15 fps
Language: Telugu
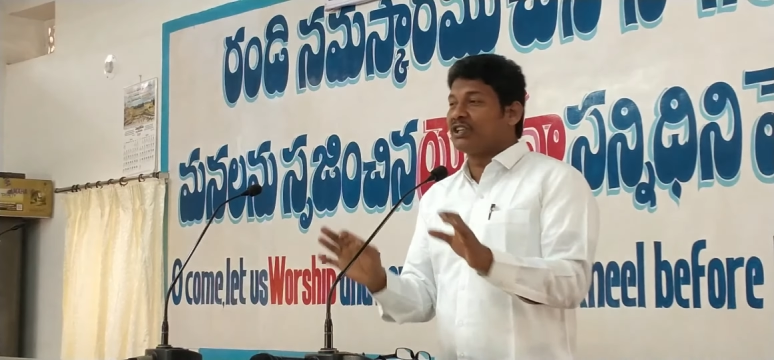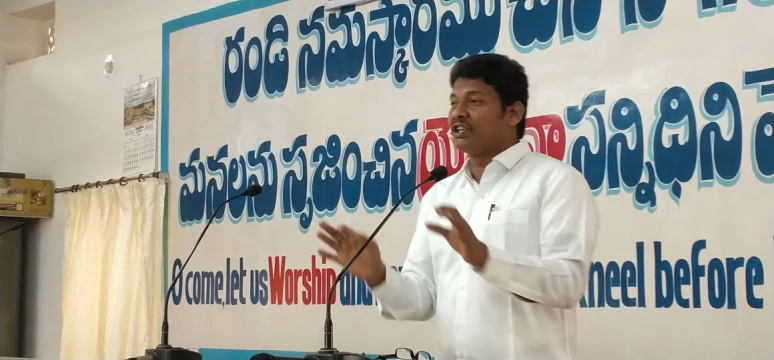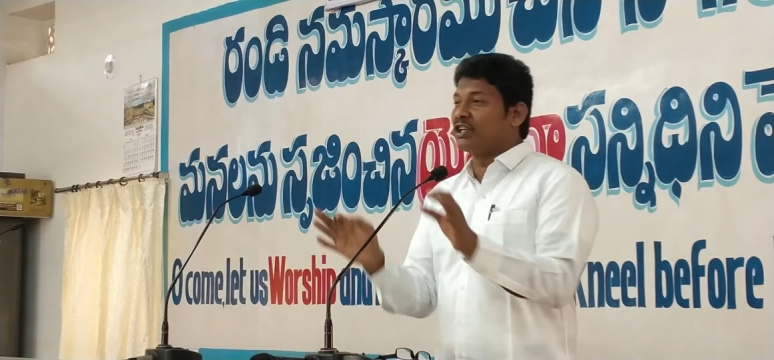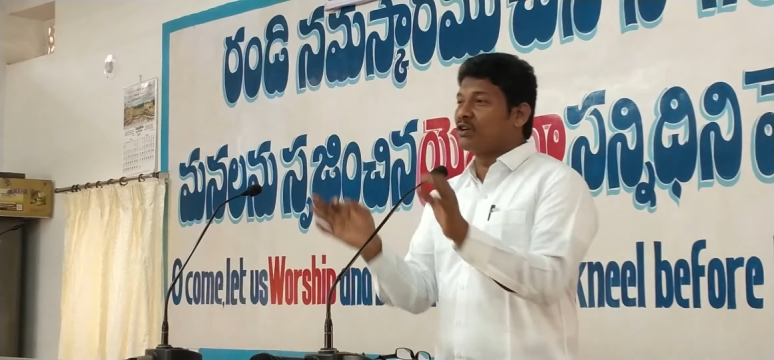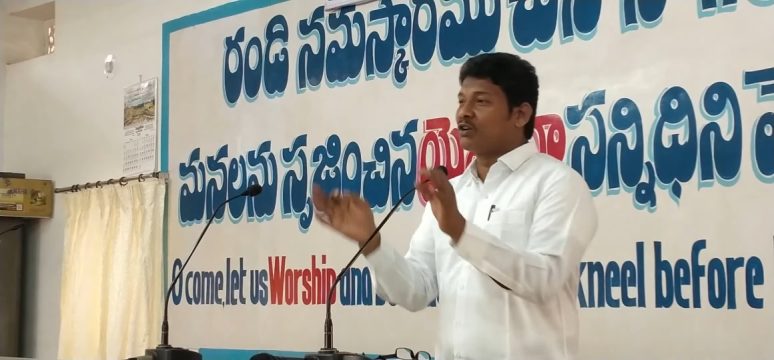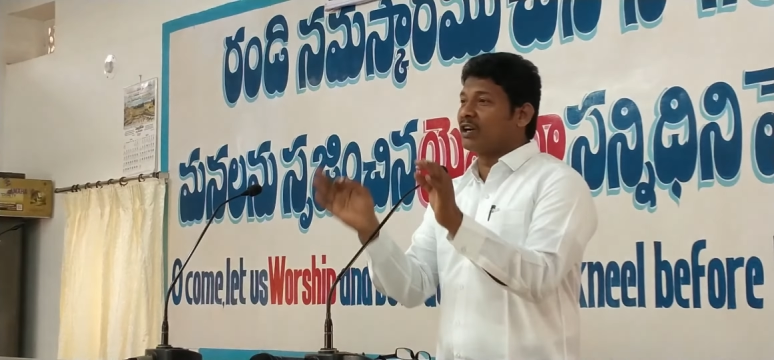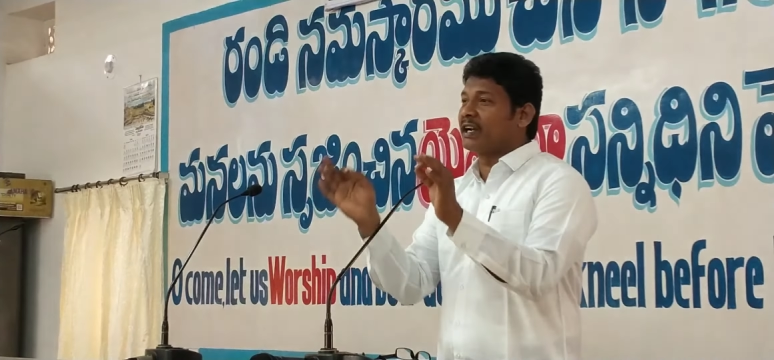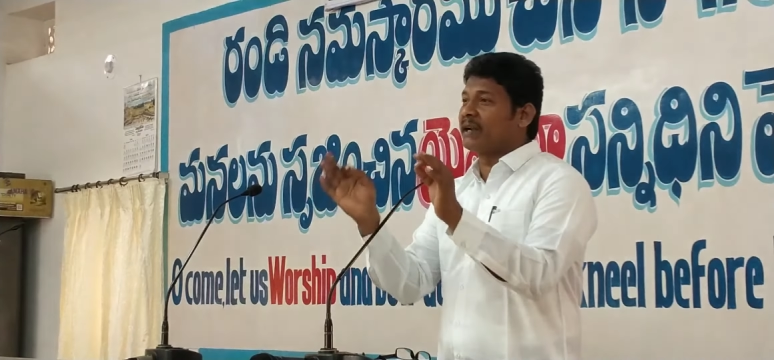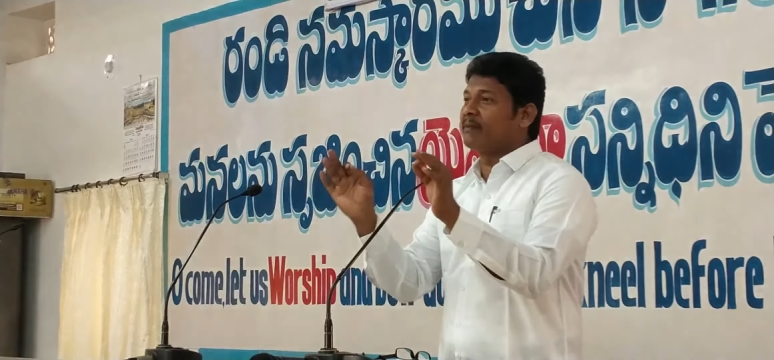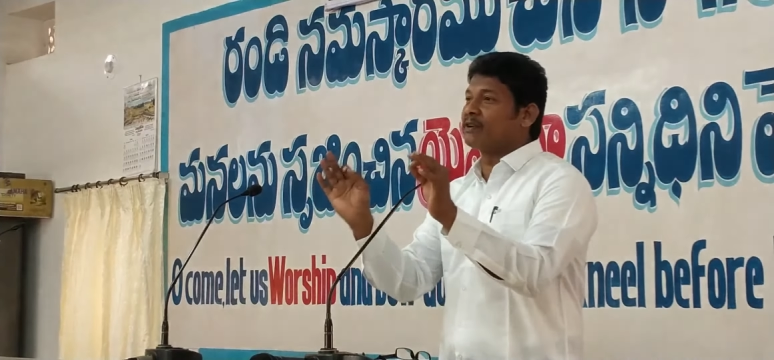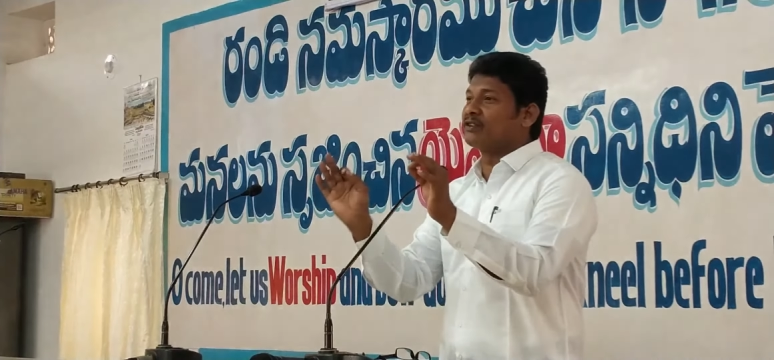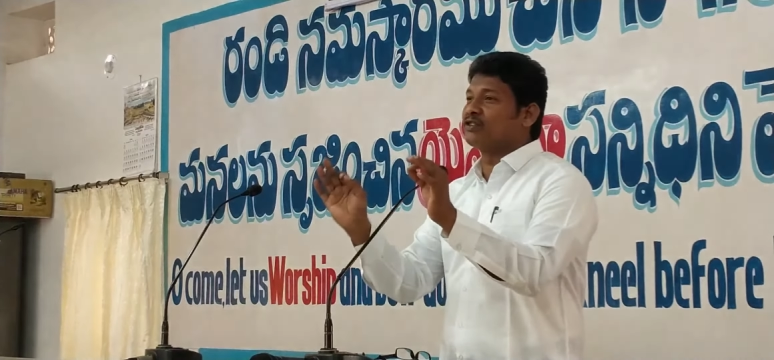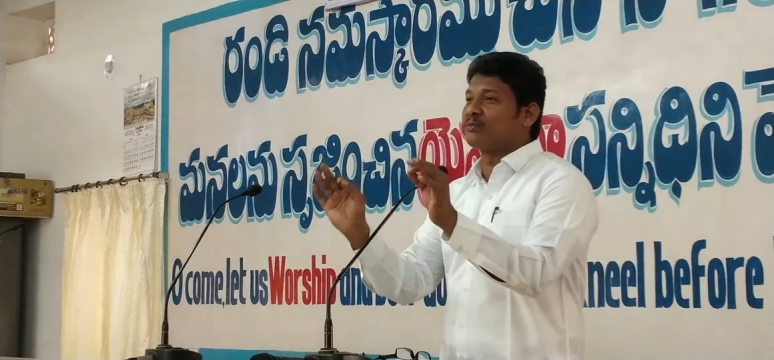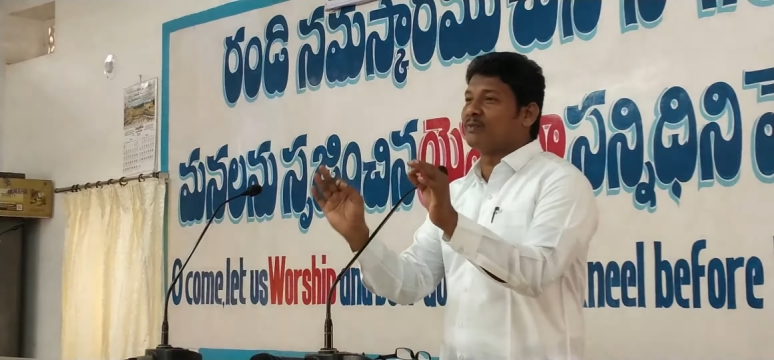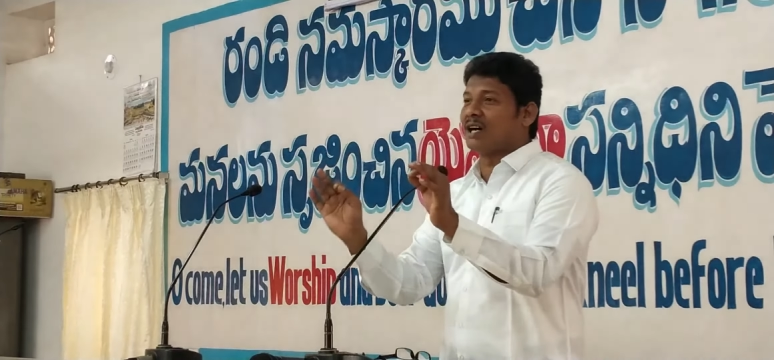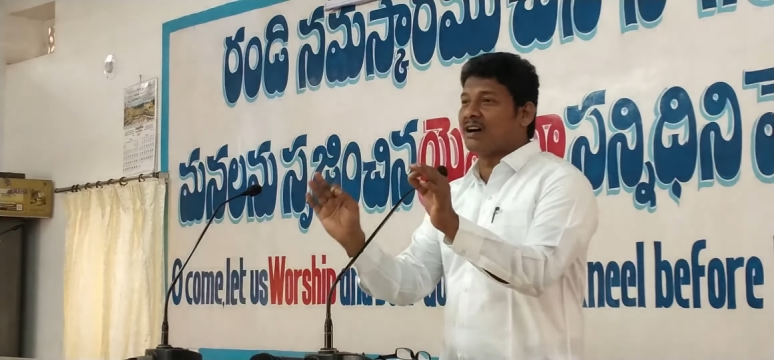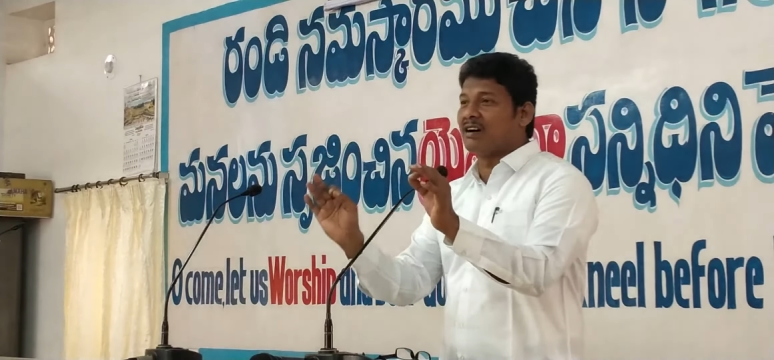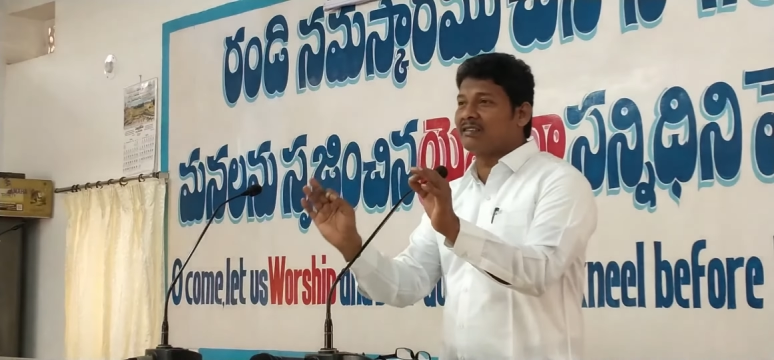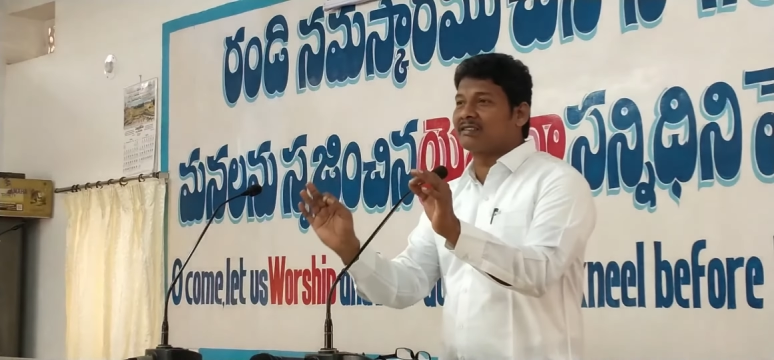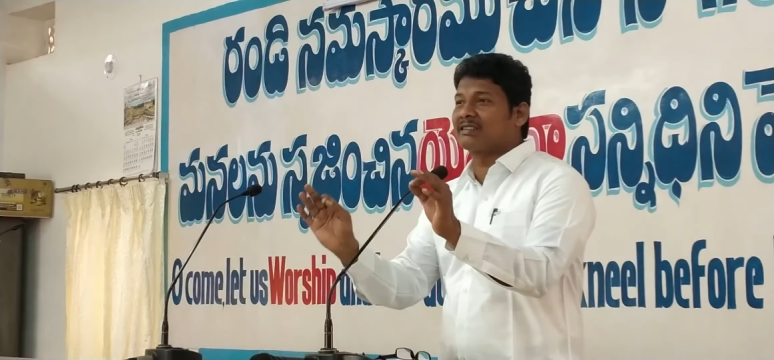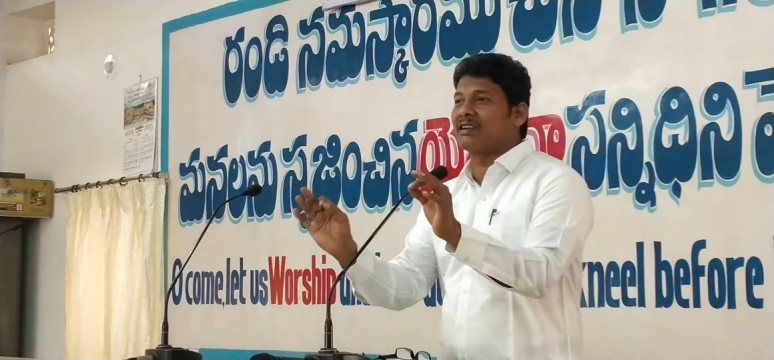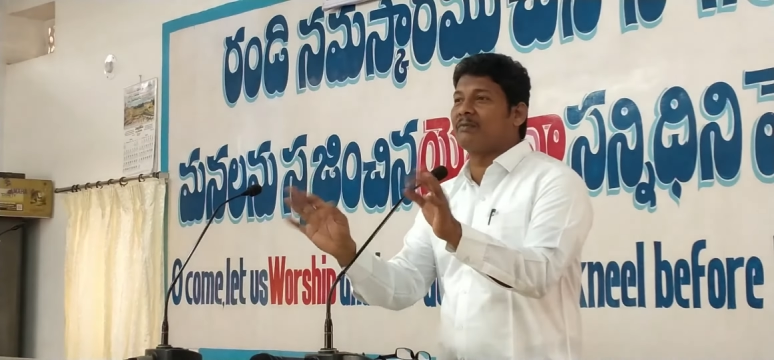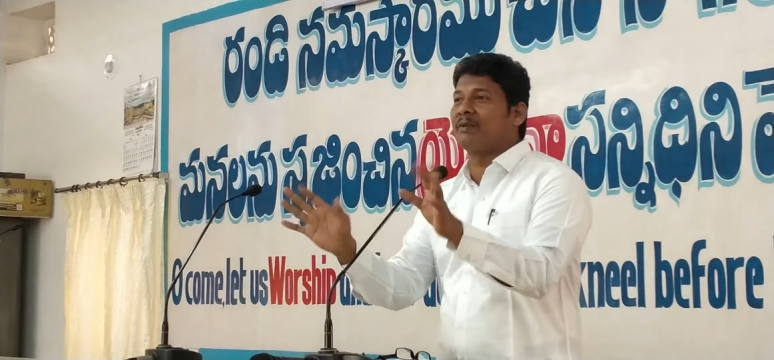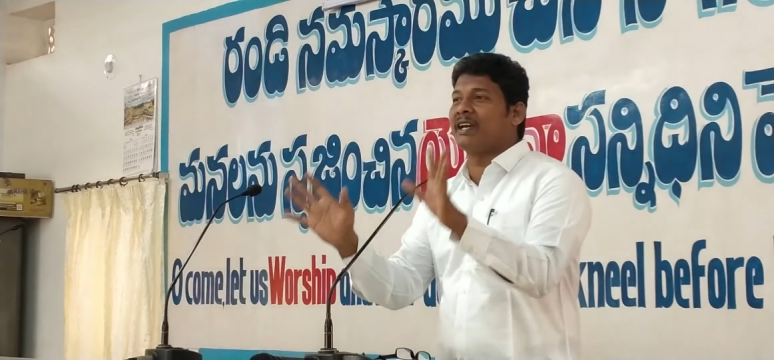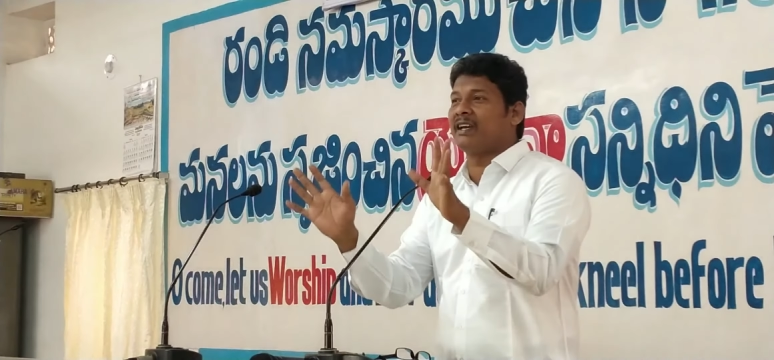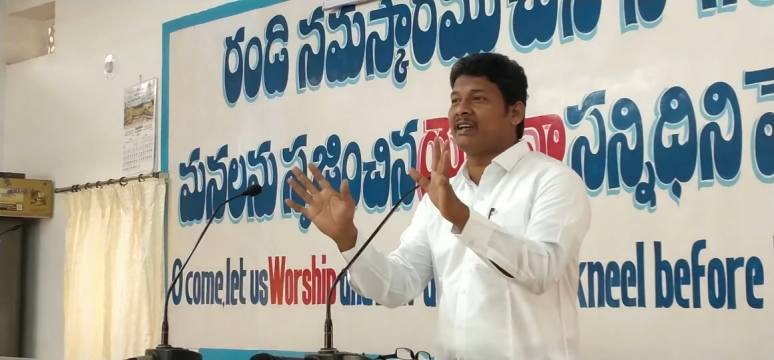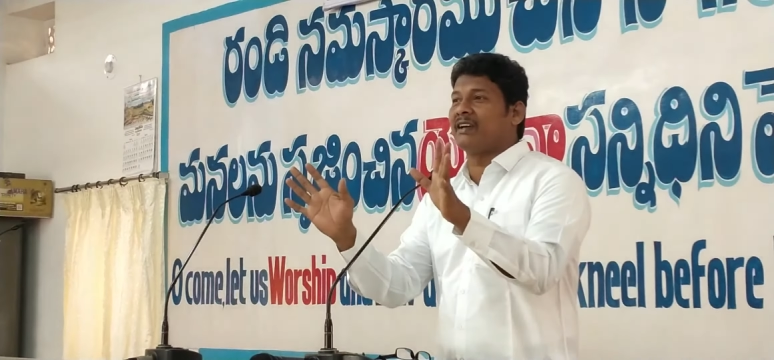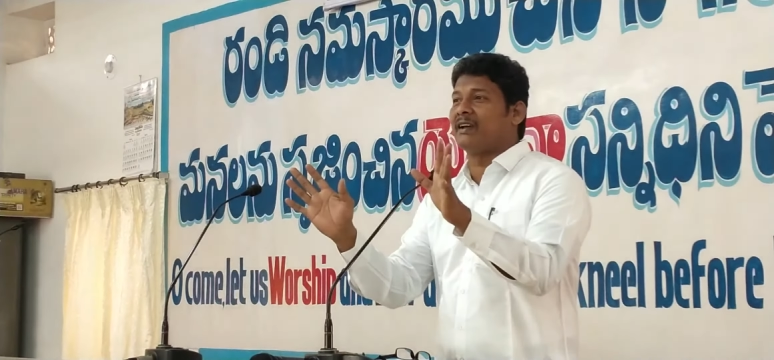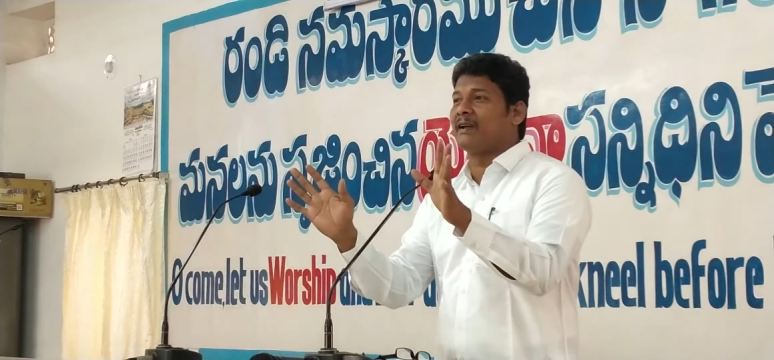ఈ గొర్రె బొచ్చు మాత్రమే